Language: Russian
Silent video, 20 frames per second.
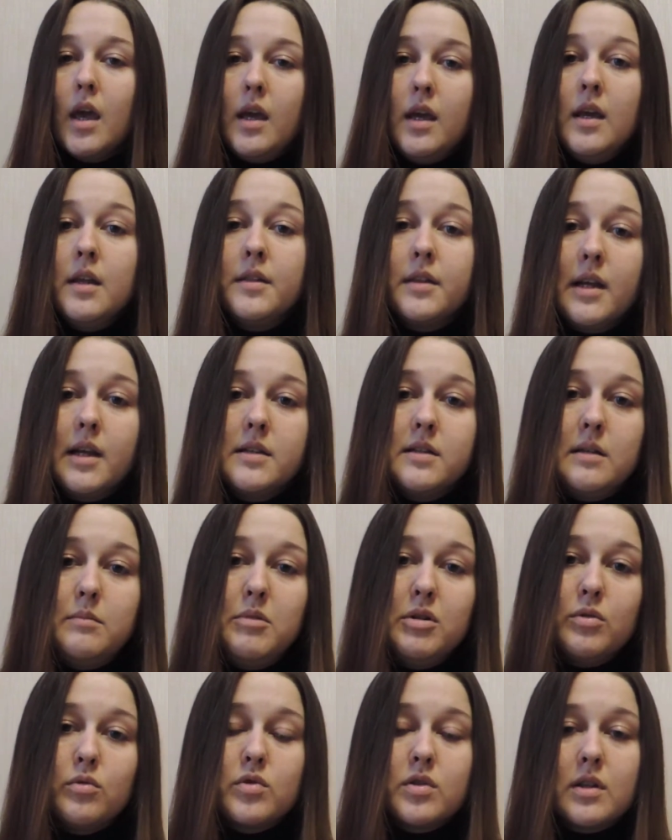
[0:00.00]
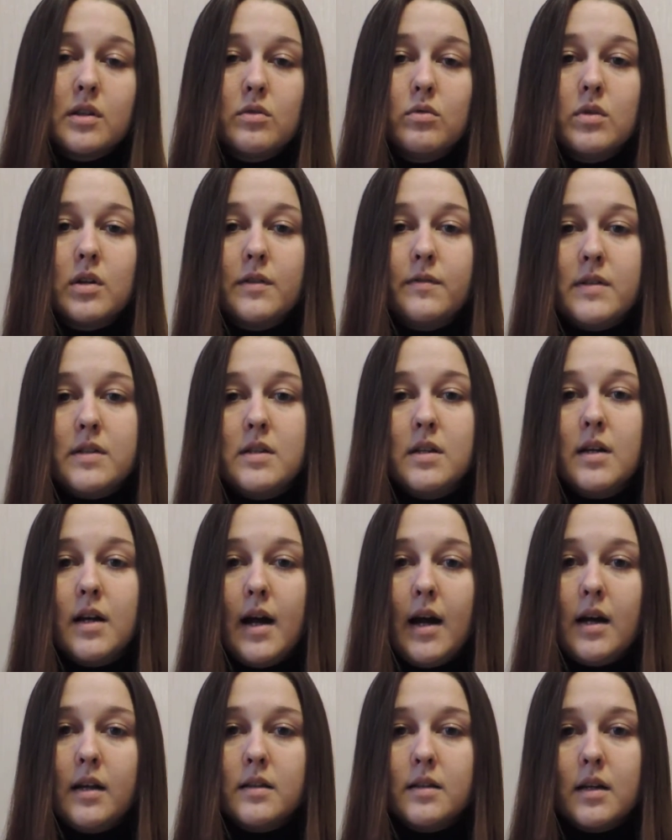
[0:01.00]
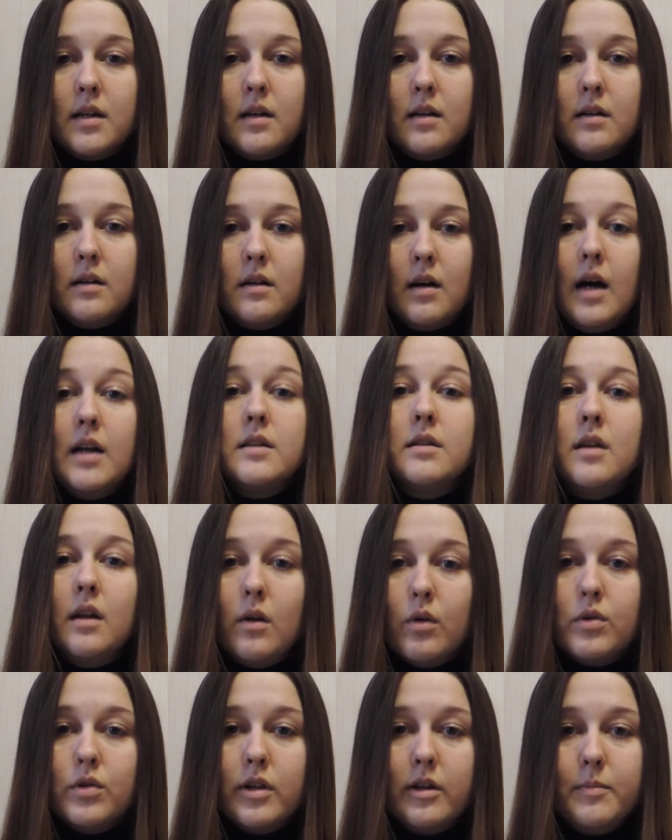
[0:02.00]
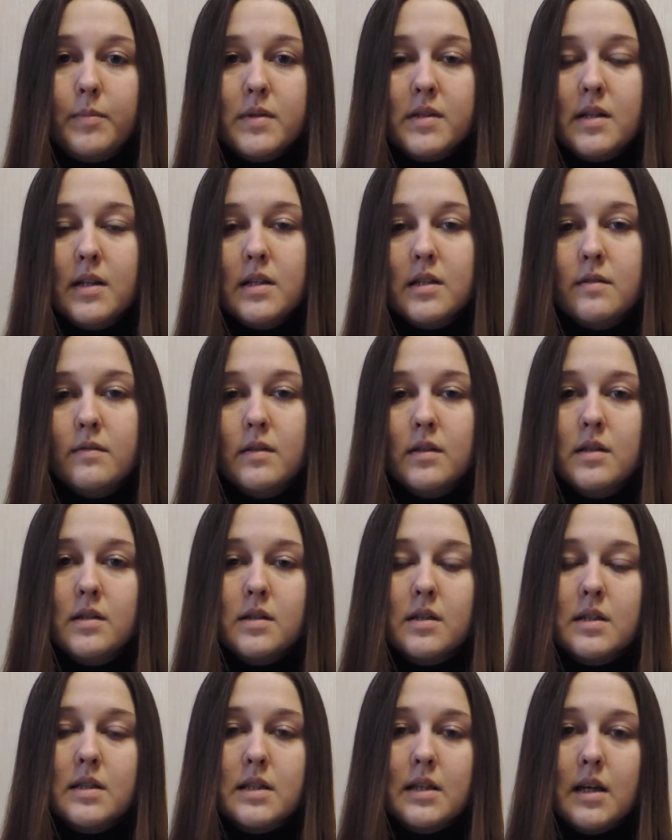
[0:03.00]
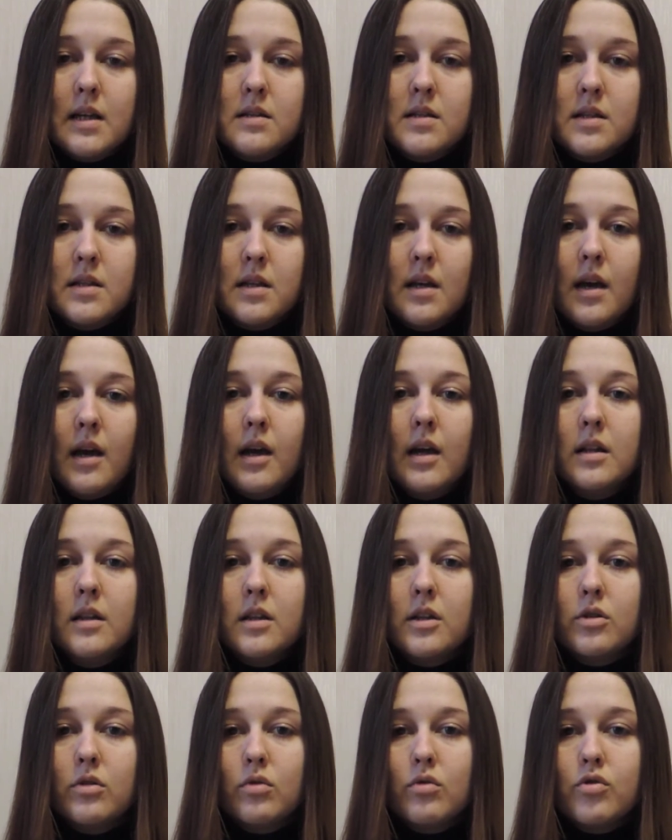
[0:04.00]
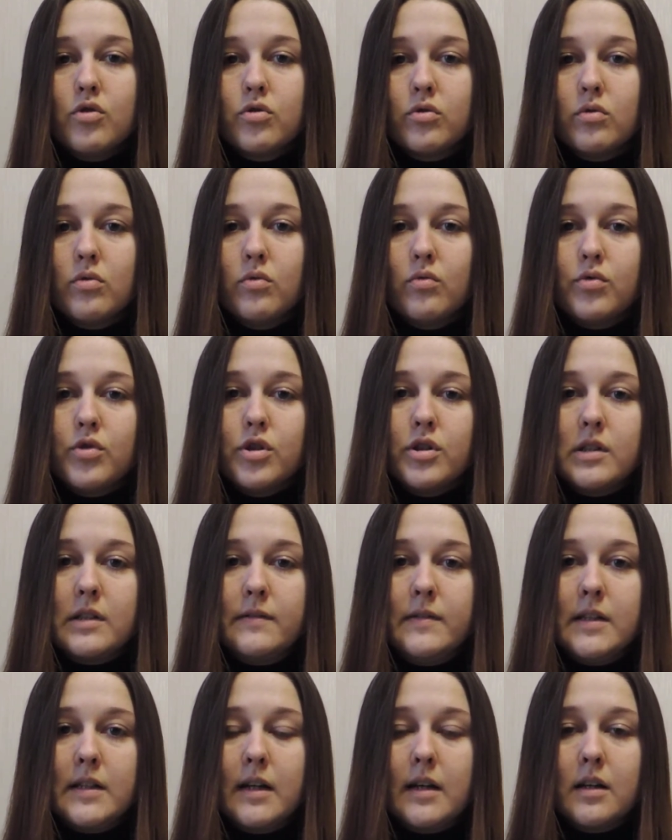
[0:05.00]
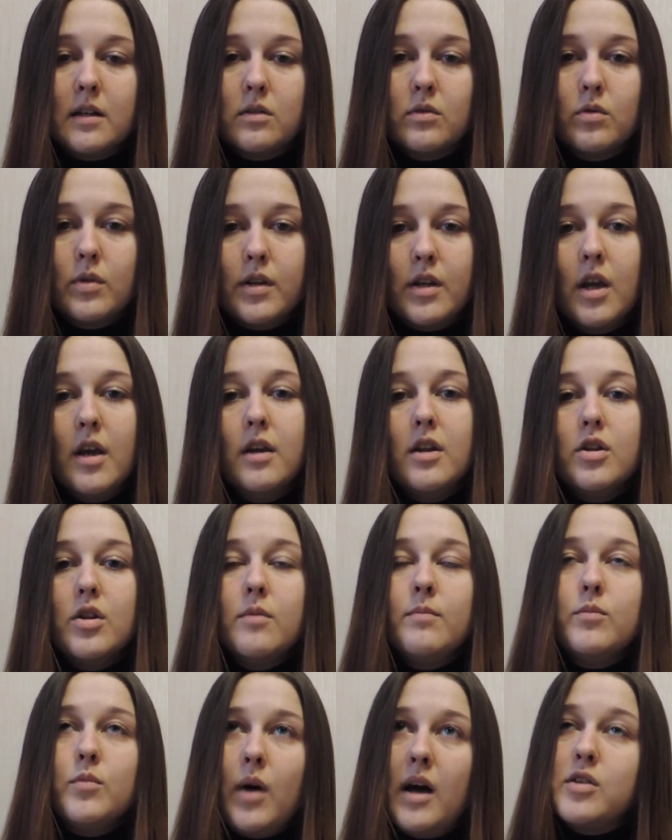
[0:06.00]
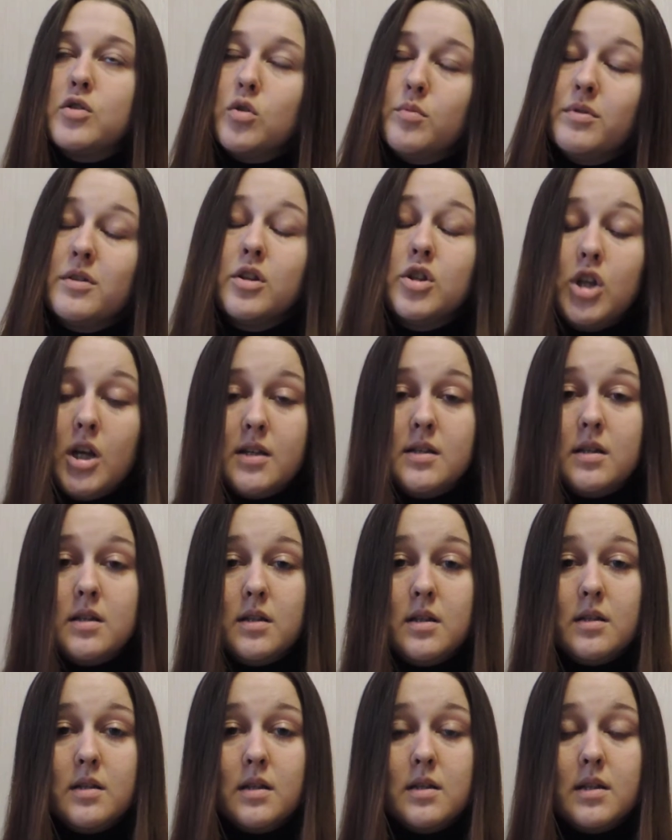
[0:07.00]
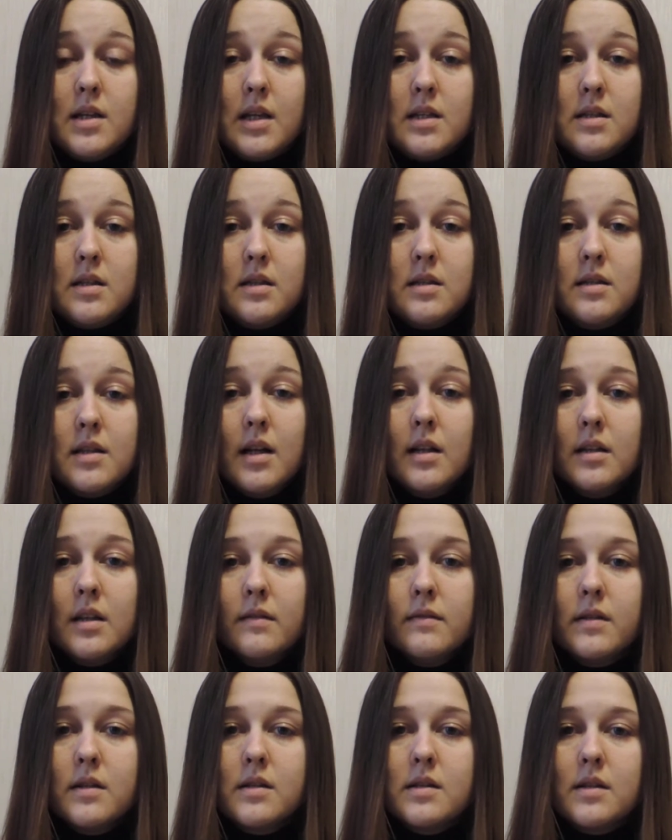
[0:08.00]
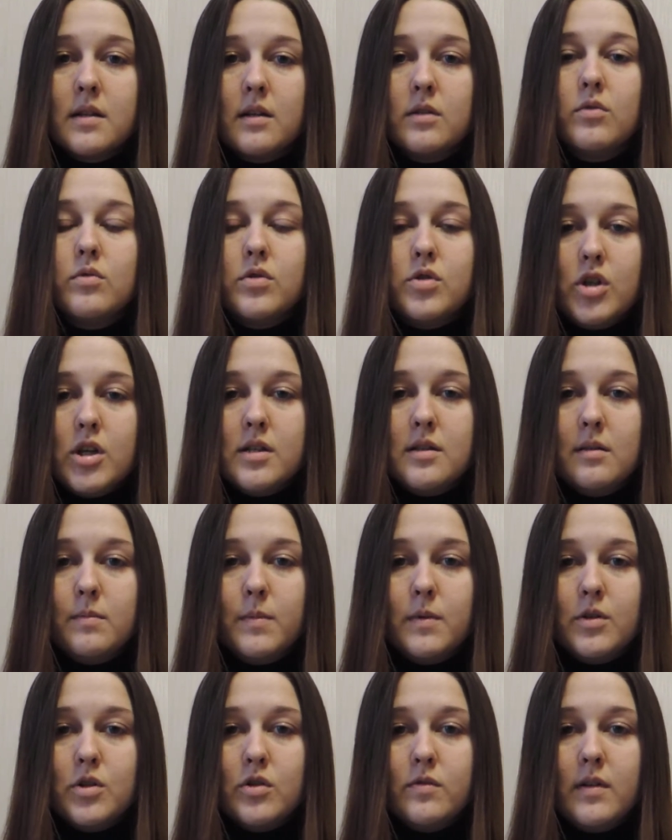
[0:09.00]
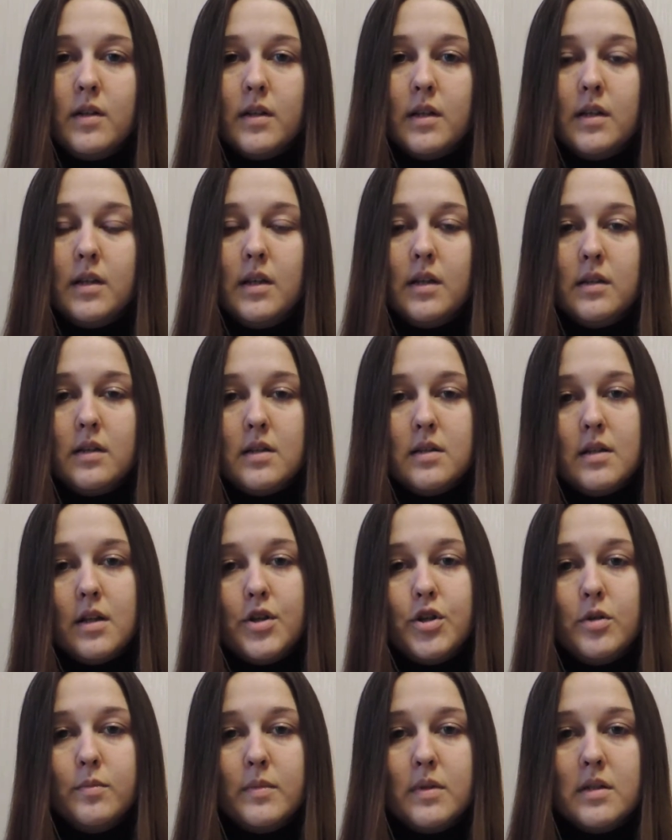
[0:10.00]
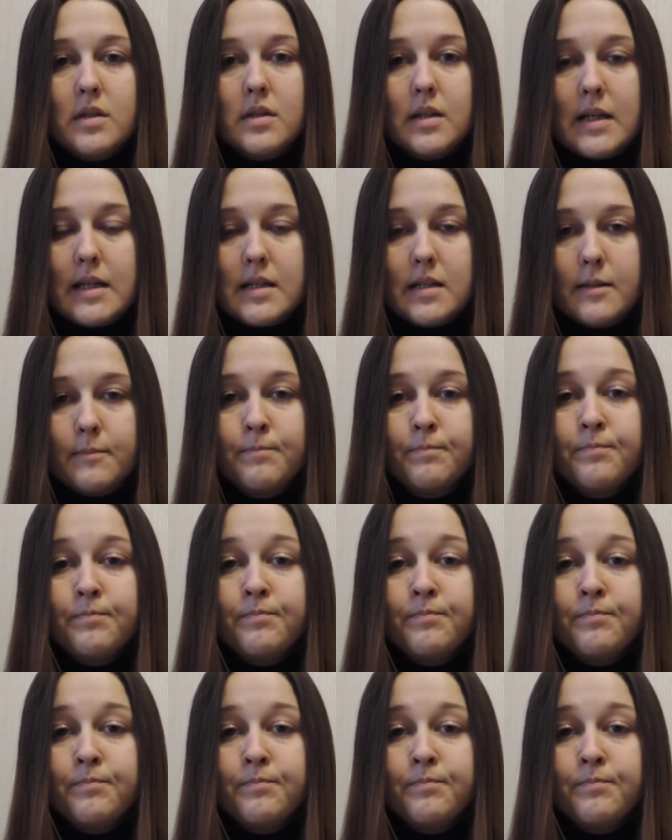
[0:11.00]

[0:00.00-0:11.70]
И третий минус, который возникает как отдаленное последствие диссоциации, это то, что у человека, который ну, особенно часто с диссоциацией сталкивался, то есть часто переживал какие-то значимые стрессы,